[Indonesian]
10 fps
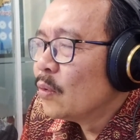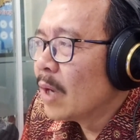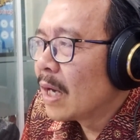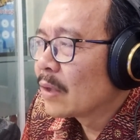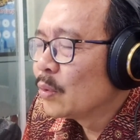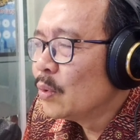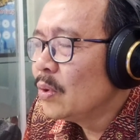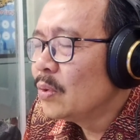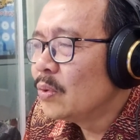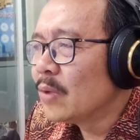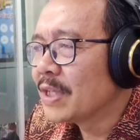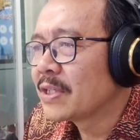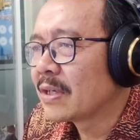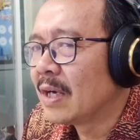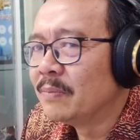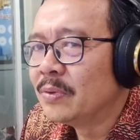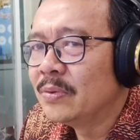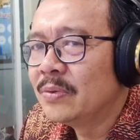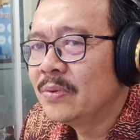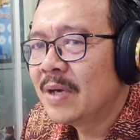wa kulu
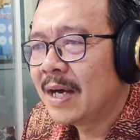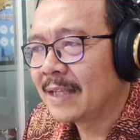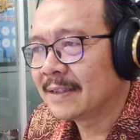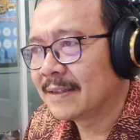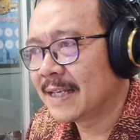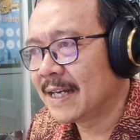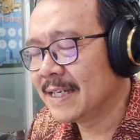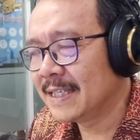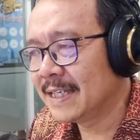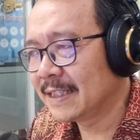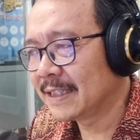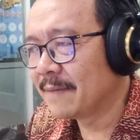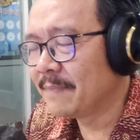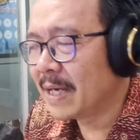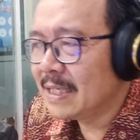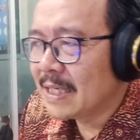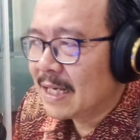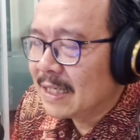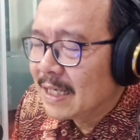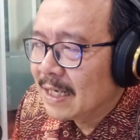washrabu hatta
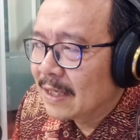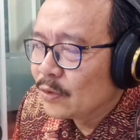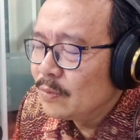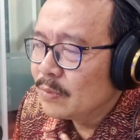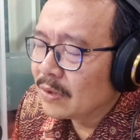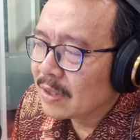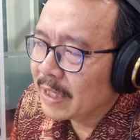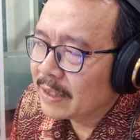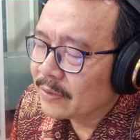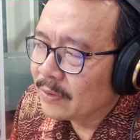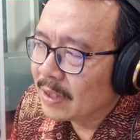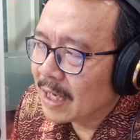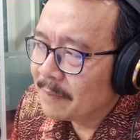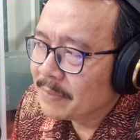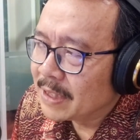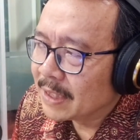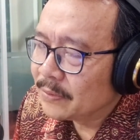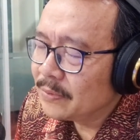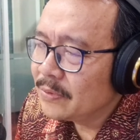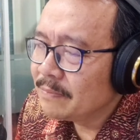yatabayyana lakumul khaitul
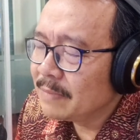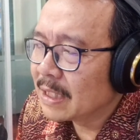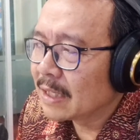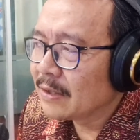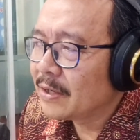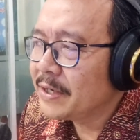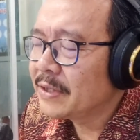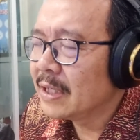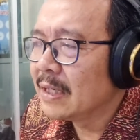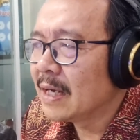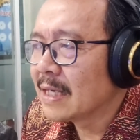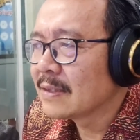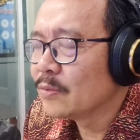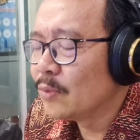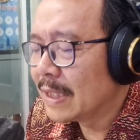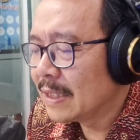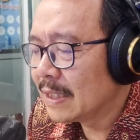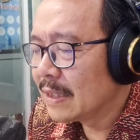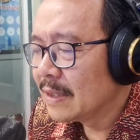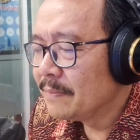abyadu minal khaitil aswadi
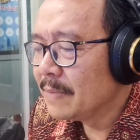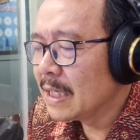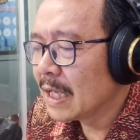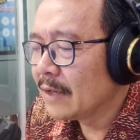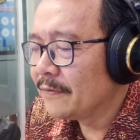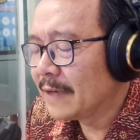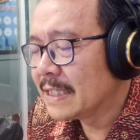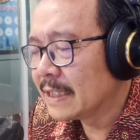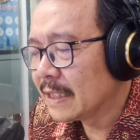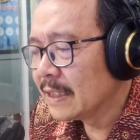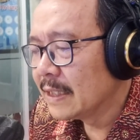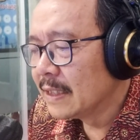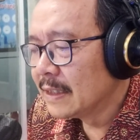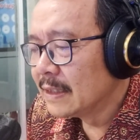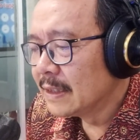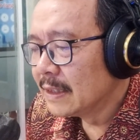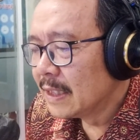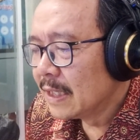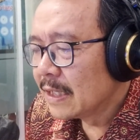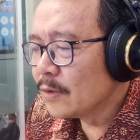minal fajri
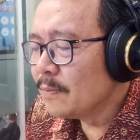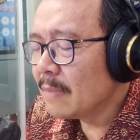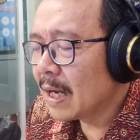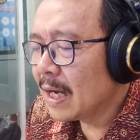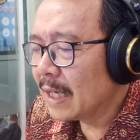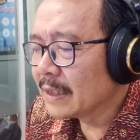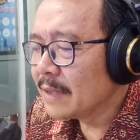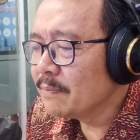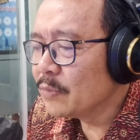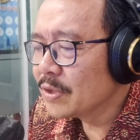summa atimmu